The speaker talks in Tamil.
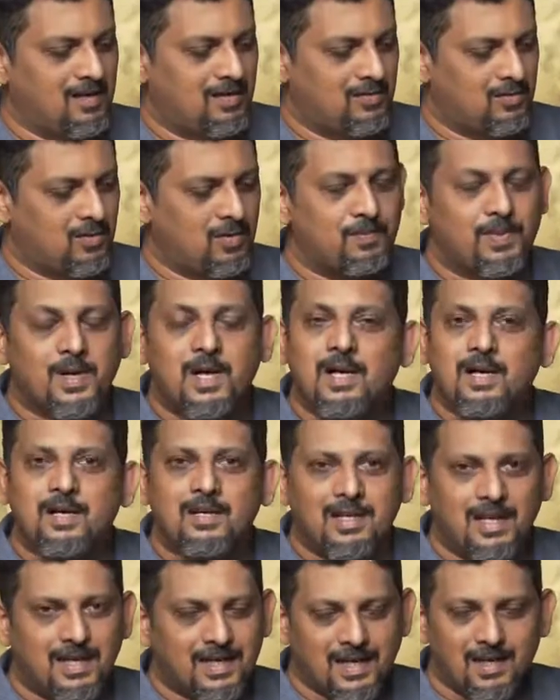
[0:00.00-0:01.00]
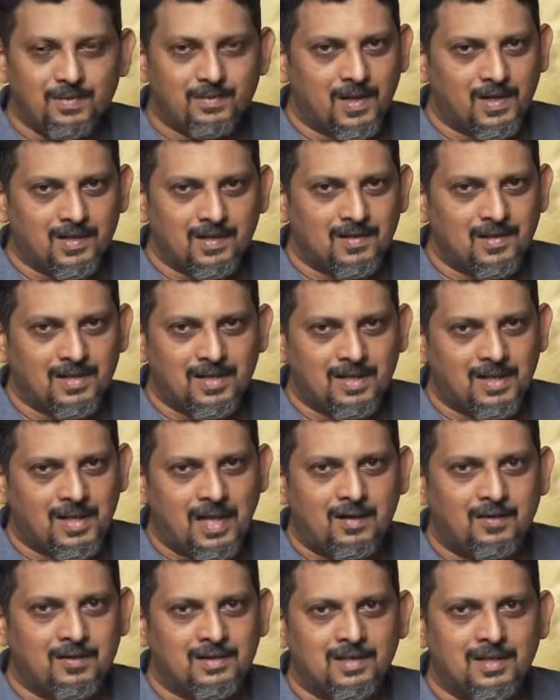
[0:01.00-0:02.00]
ஸோ இப்போ எனக்கே பார்த்தீங்கன்னா
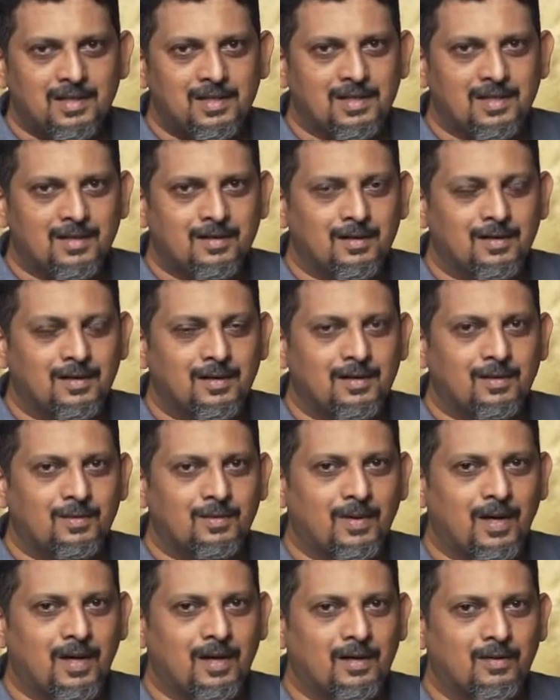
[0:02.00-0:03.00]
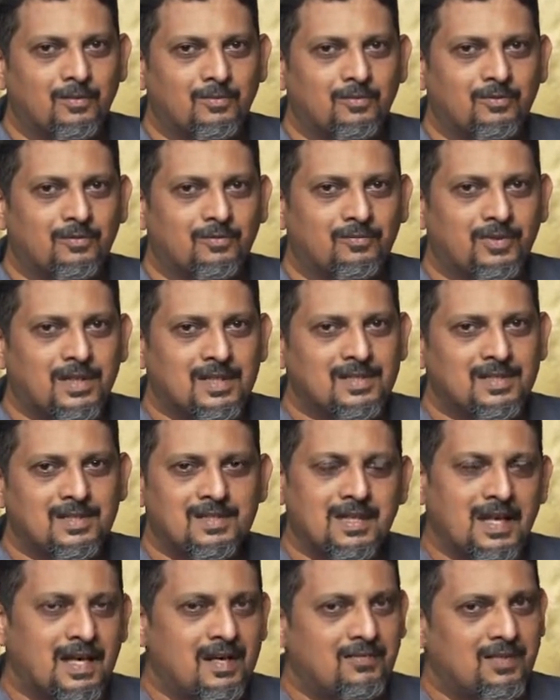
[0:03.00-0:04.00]
நான் வந்து ஃபஸ்ட்டு
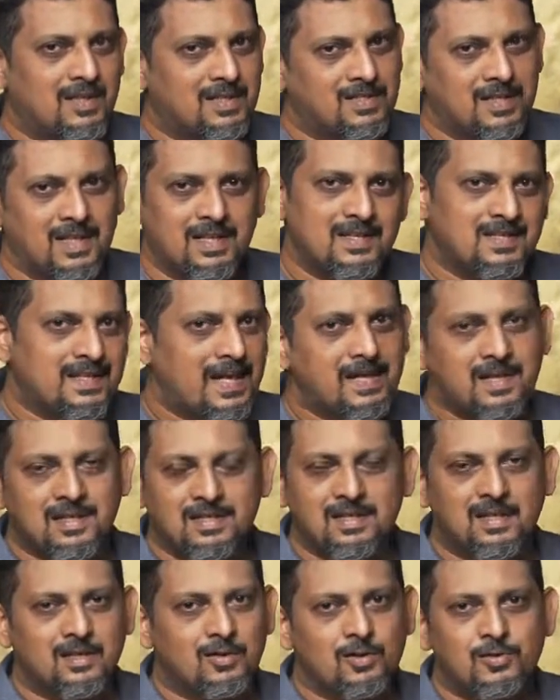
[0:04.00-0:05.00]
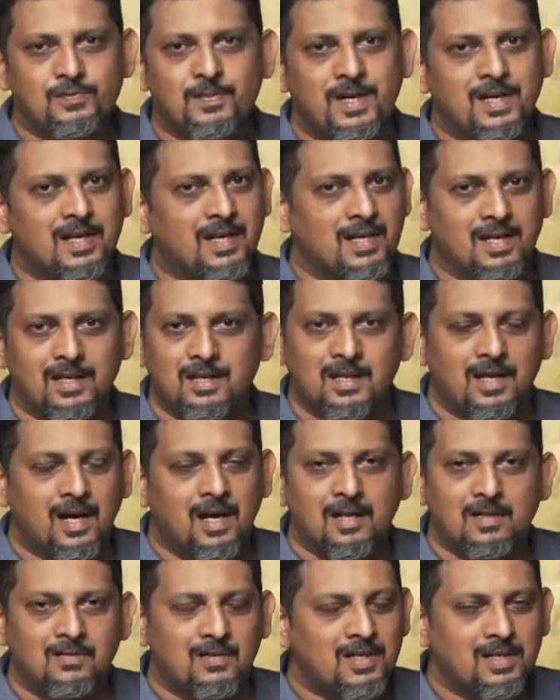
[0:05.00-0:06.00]
சா ஃபஸ்ட்லேருந்து சாண்டிஸ்க் தான் யூஸ் பண்ணிருக்கேன் நான் இந்த
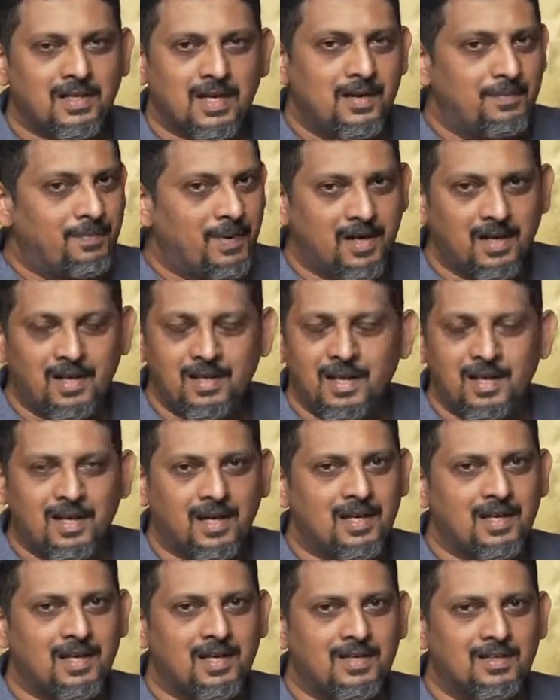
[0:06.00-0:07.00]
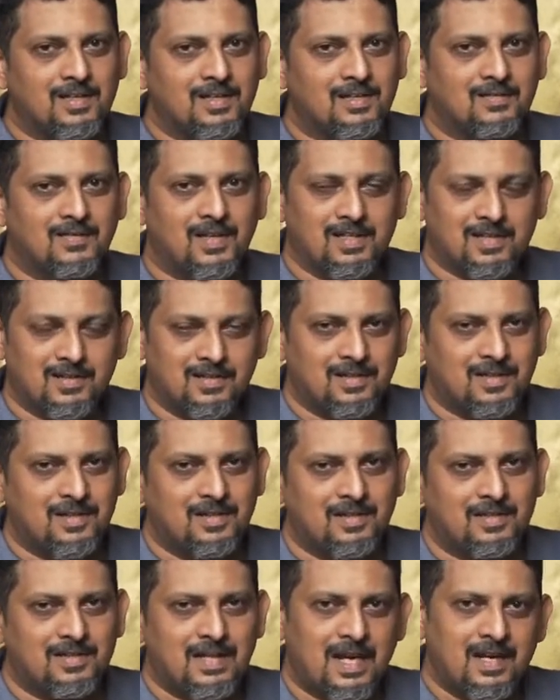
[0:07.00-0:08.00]
காலேஜ் ஒன்றும் ட்ரை பண்ணதே கிடையாது ஃபஸ்ட்டு
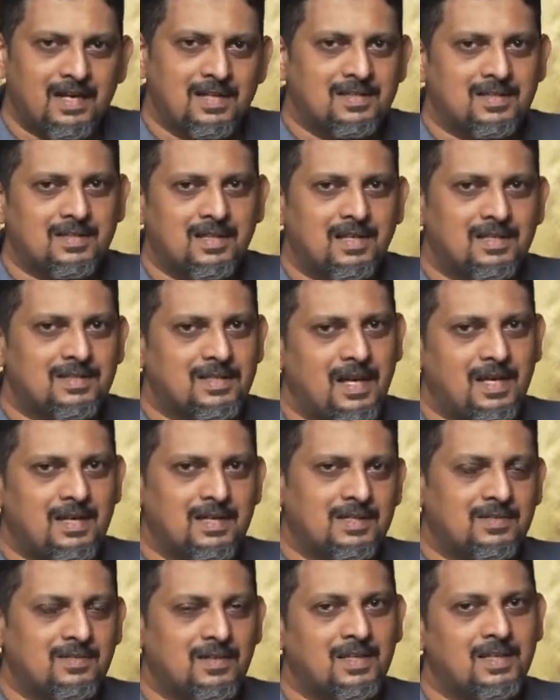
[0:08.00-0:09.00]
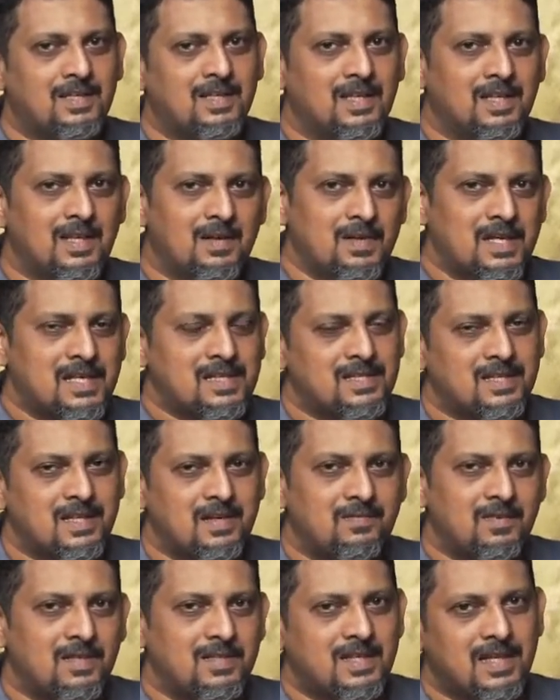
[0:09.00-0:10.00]
வந்து சாண்டிஸ்க் தான் சாண்டிஸ்க் வந்தது அதுக்கப்புறம்
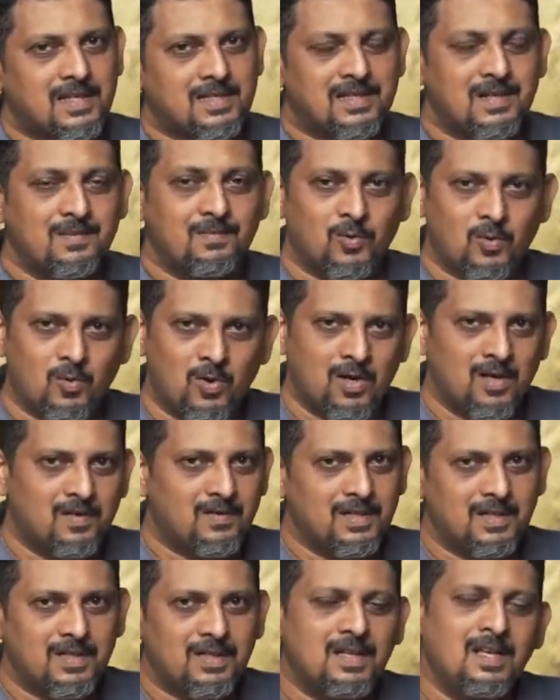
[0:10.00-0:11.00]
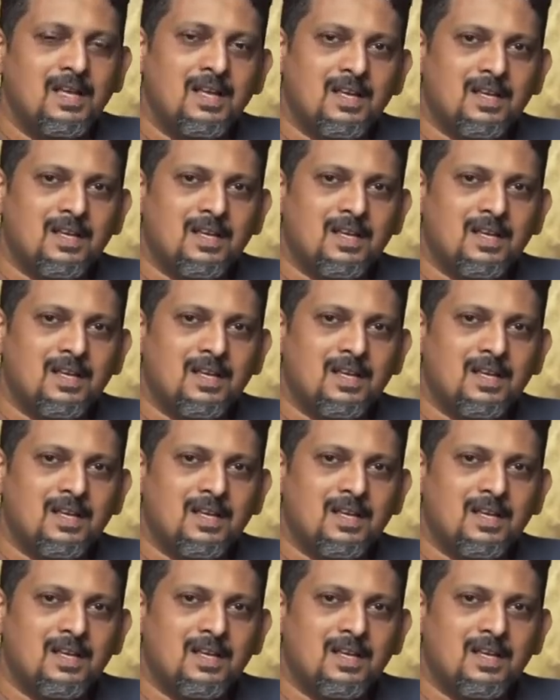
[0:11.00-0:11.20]
எக்ஸ்ட்ரீம் வந்துச்சு எக்ஸ்ட்ரீம் ப்ரோலாம் வந்தது